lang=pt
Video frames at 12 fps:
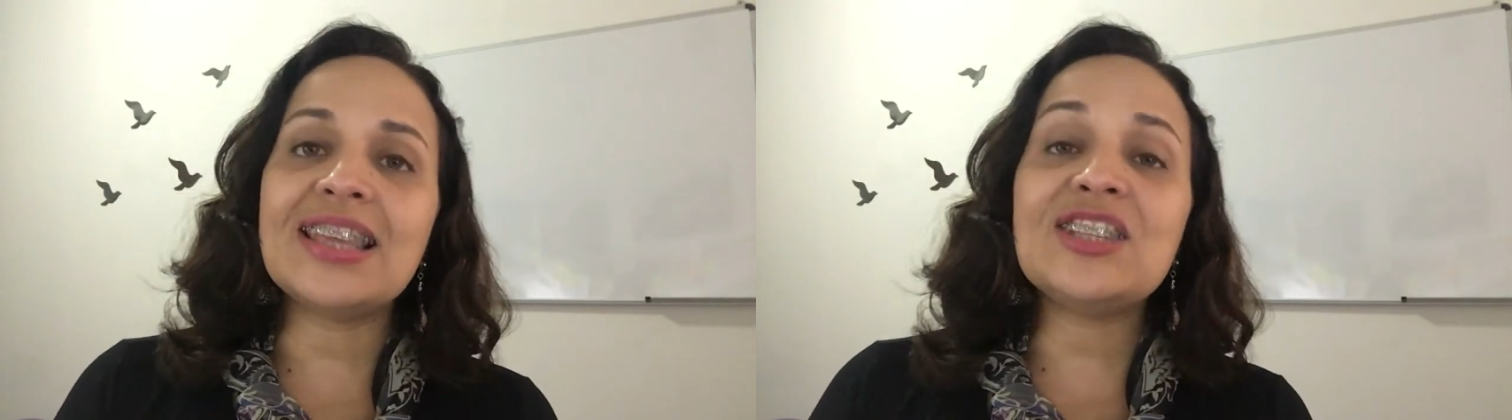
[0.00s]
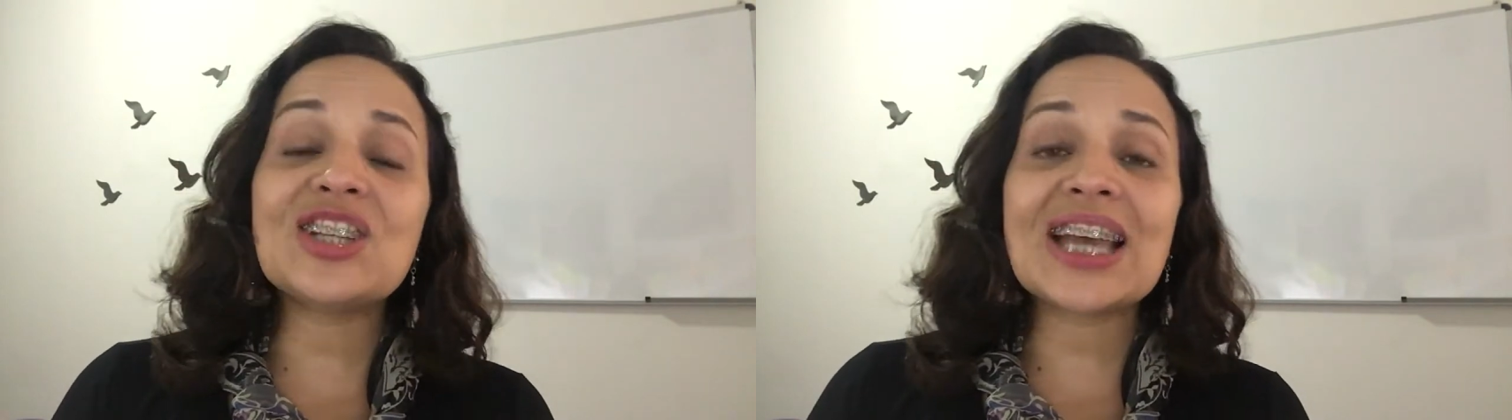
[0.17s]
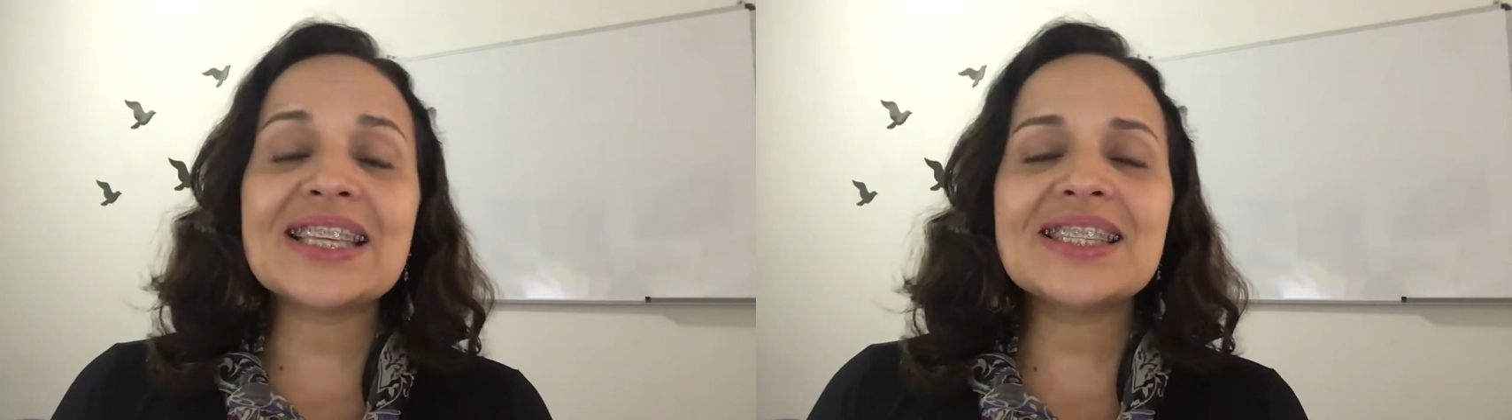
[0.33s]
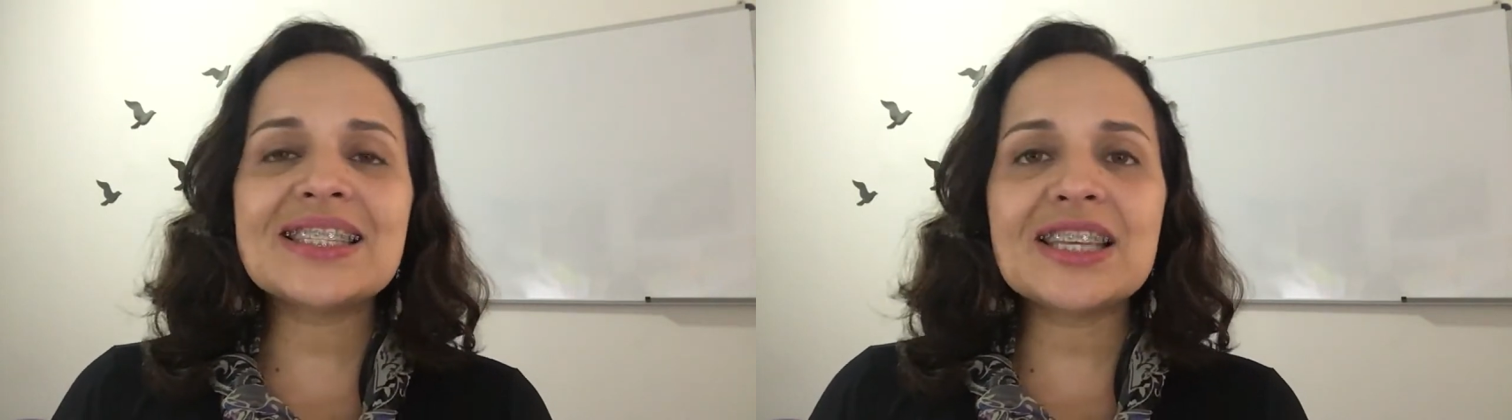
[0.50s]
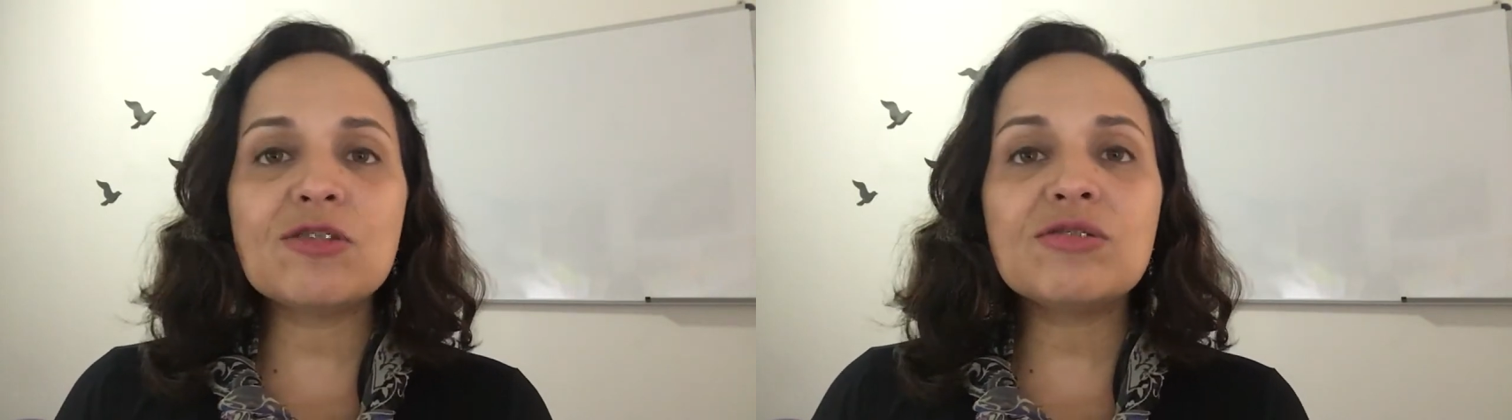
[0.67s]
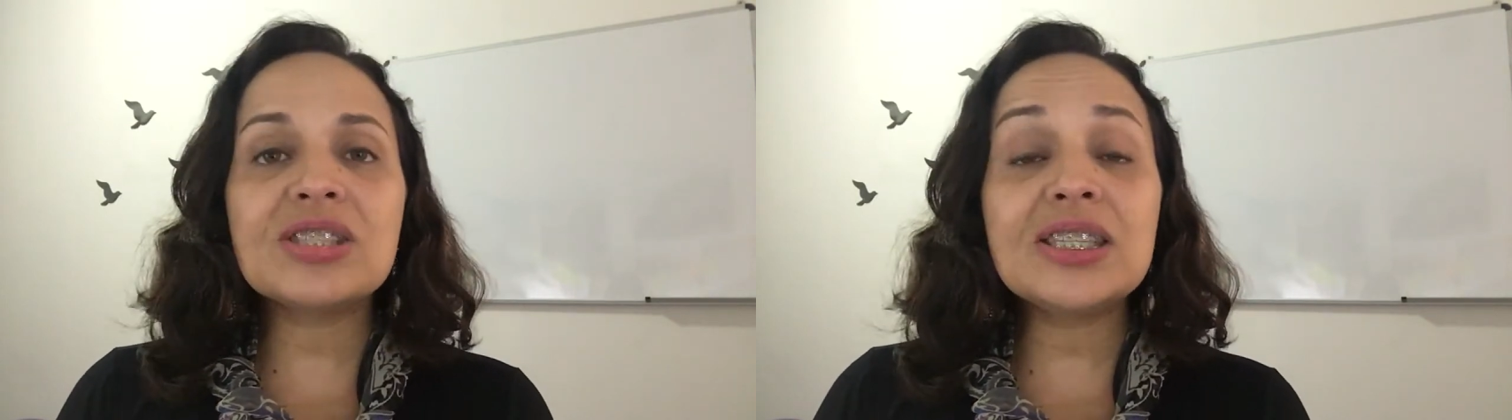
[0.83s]

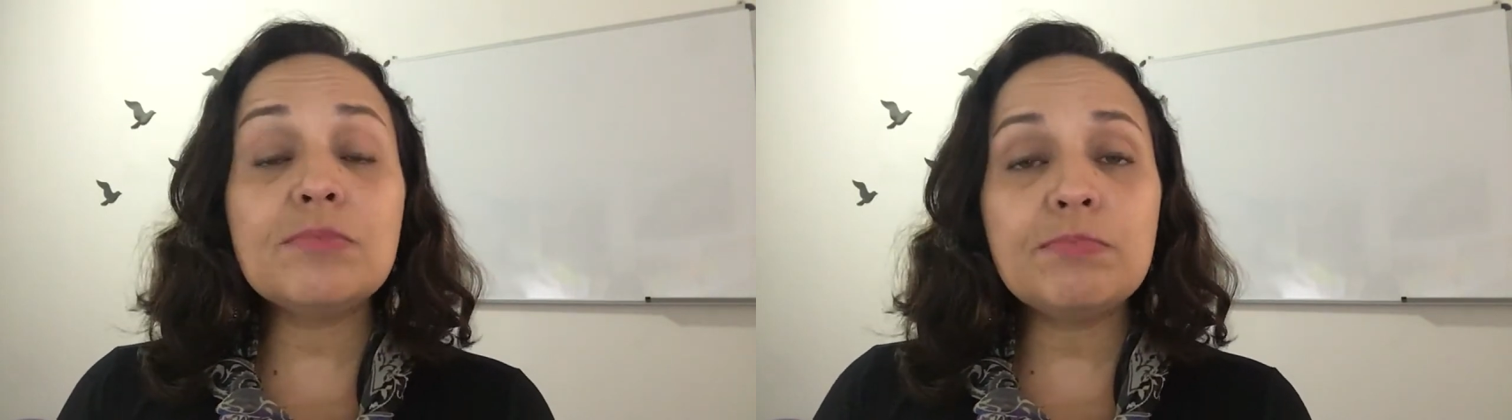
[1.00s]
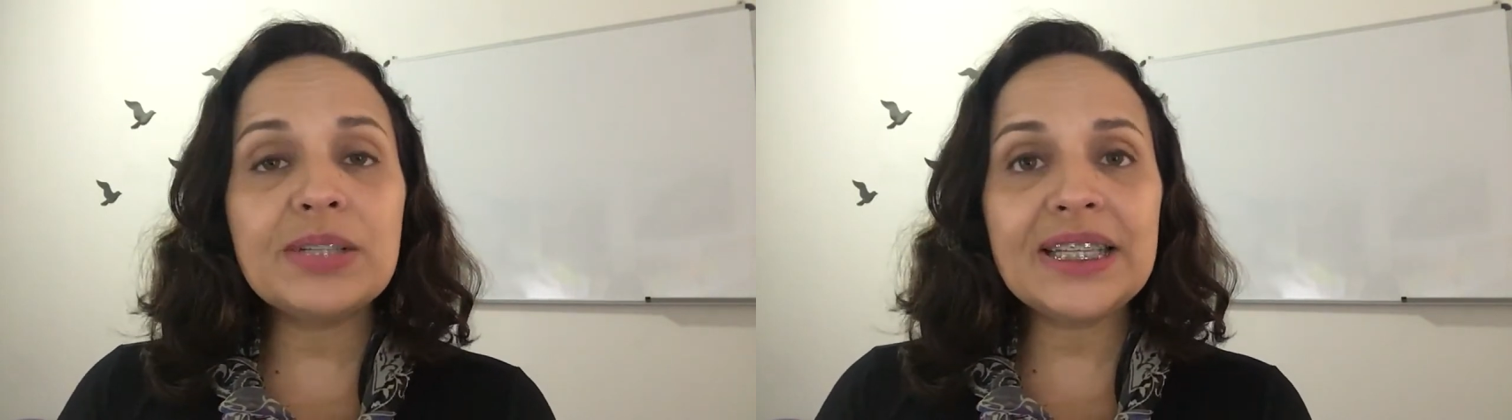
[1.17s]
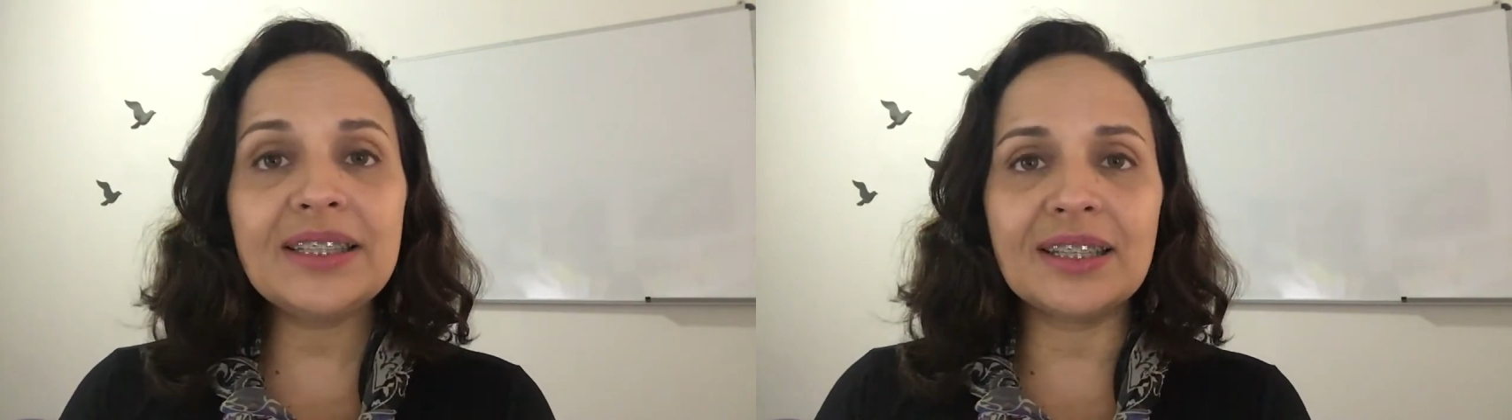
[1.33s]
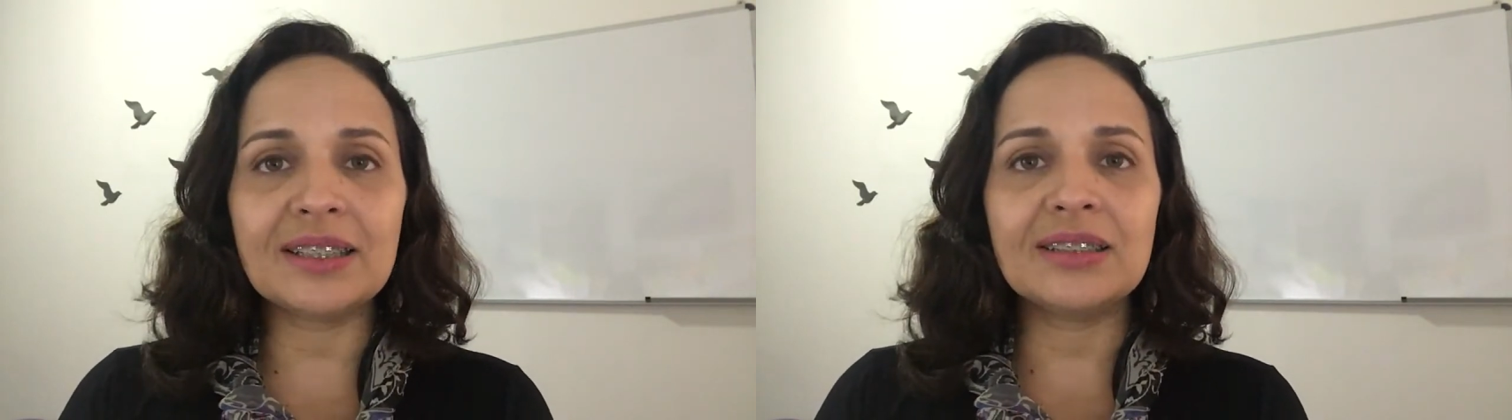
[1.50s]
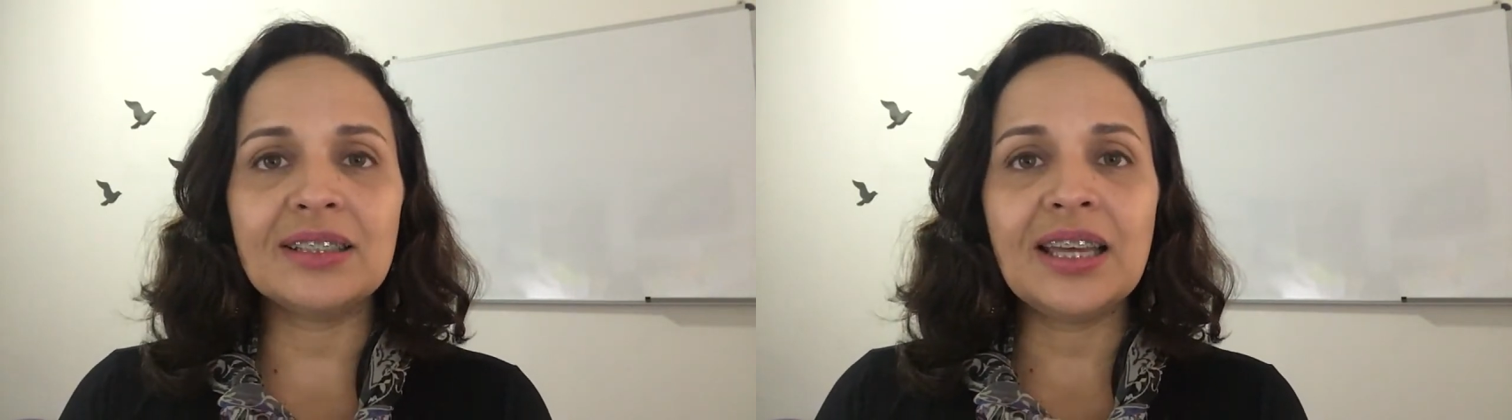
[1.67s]
dedicação, disciplina